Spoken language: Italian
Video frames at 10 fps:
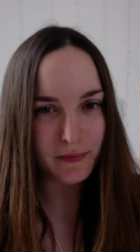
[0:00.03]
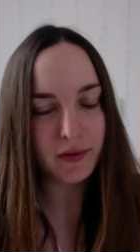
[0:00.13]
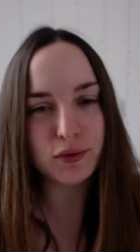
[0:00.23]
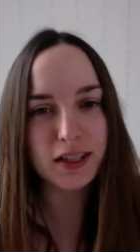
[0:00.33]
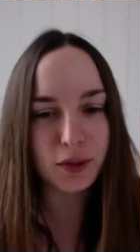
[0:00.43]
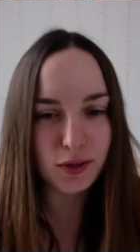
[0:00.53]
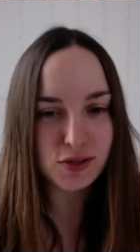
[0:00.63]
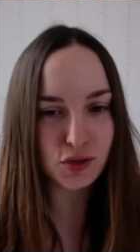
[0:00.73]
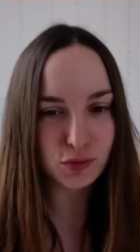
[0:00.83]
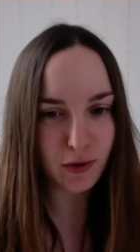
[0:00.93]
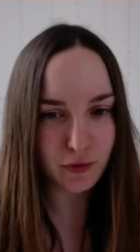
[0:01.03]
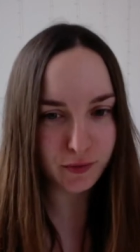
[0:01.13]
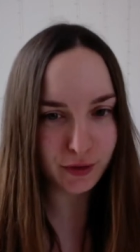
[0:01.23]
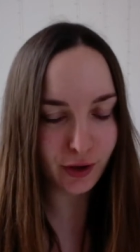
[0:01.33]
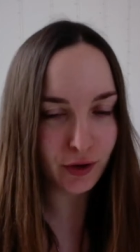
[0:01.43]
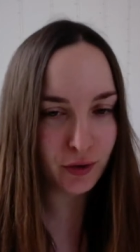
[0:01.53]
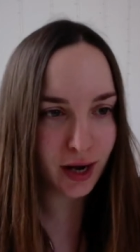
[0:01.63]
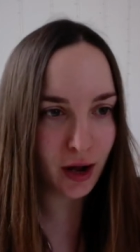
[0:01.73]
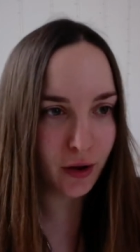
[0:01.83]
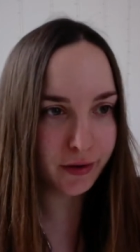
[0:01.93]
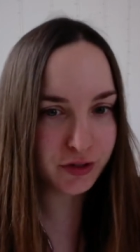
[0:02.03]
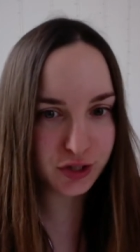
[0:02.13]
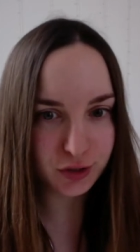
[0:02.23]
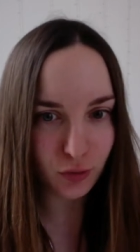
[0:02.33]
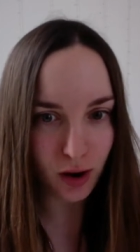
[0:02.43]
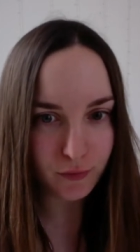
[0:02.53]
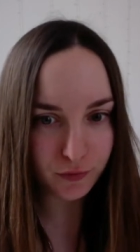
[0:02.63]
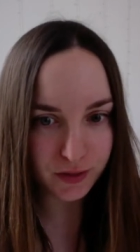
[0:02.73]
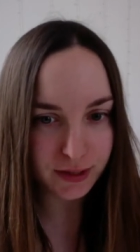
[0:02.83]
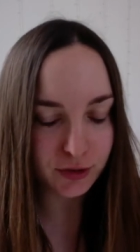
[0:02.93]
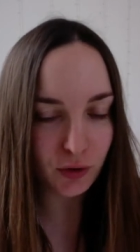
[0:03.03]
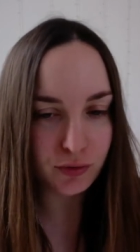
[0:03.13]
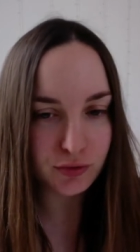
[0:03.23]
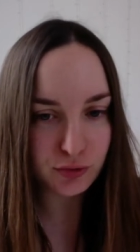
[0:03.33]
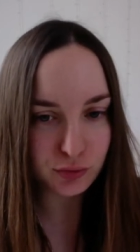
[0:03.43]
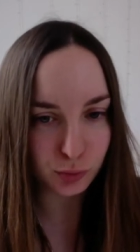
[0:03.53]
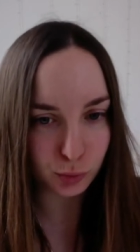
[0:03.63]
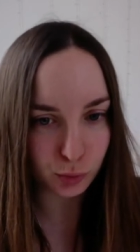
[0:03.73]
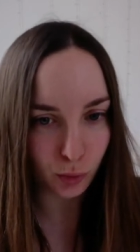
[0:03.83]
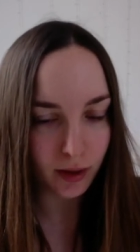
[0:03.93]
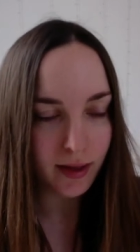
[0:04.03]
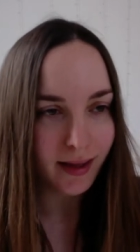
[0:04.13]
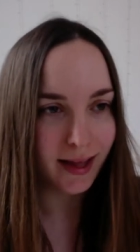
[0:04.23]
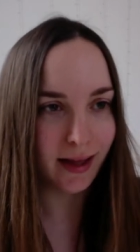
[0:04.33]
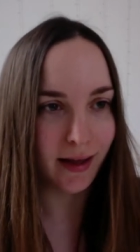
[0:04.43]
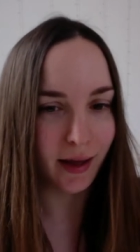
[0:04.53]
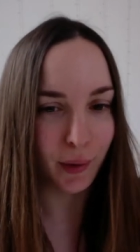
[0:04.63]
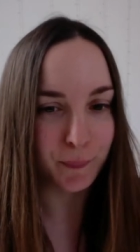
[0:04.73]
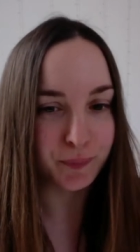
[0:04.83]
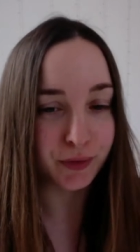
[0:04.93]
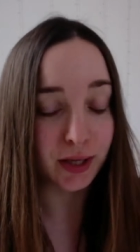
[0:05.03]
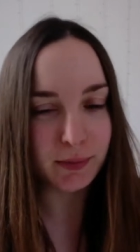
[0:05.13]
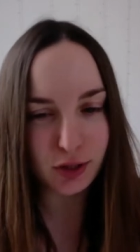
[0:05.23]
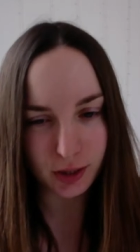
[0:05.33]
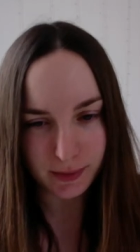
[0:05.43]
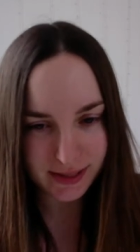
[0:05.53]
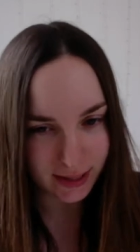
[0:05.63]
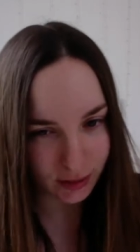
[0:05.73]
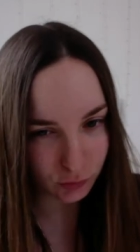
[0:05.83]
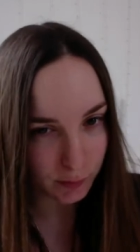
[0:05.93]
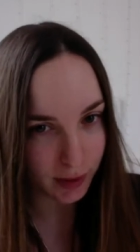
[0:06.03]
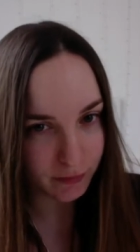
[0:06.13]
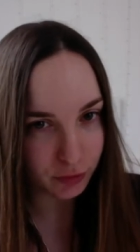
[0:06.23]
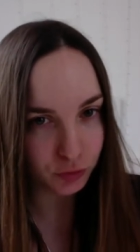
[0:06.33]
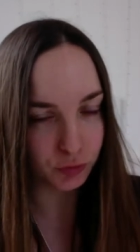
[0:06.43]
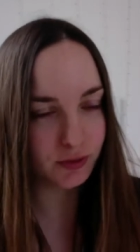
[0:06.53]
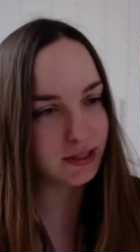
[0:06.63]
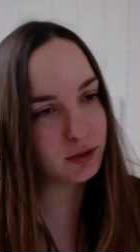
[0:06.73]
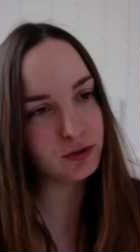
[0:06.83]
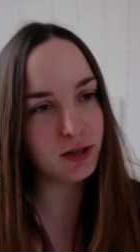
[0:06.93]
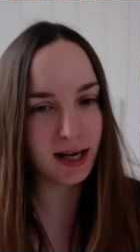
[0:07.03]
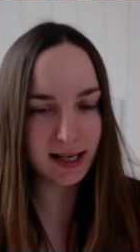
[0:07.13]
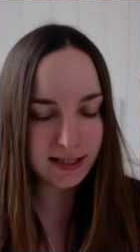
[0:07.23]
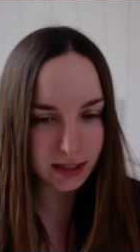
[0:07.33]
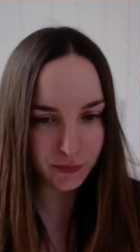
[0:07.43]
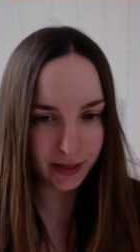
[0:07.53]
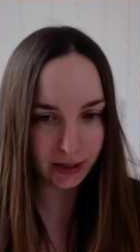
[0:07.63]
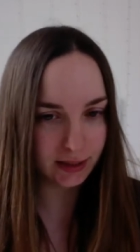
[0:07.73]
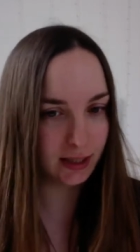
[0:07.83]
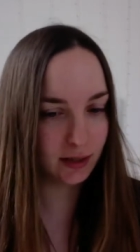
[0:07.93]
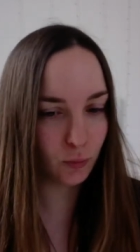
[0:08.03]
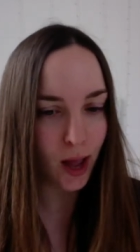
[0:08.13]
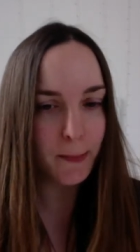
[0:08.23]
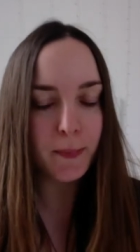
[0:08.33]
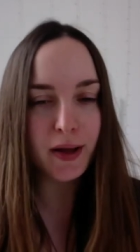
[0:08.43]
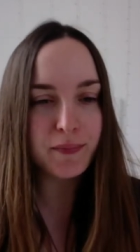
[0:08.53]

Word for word: Benvenuti in questo nuovo video, allora oggi nuovo video su um, i migliori mascara 2021 secondo la classifica del web,